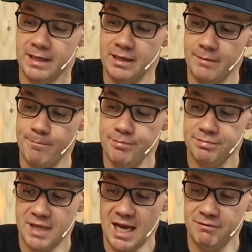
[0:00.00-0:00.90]
Ähm,
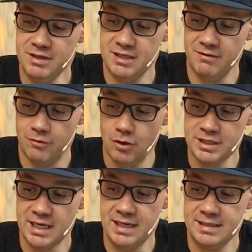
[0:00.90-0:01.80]
der hat wirklich den
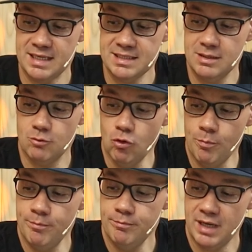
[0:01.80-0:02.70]
Vorteil, dass hier
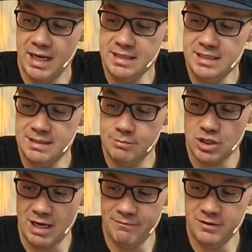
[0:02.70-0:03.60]
oben an diesem
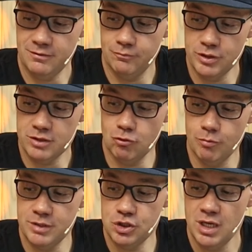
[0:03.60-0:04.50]
Schaft, wo hier
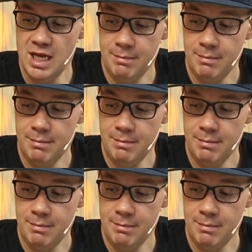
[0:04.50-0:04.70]
oben ist,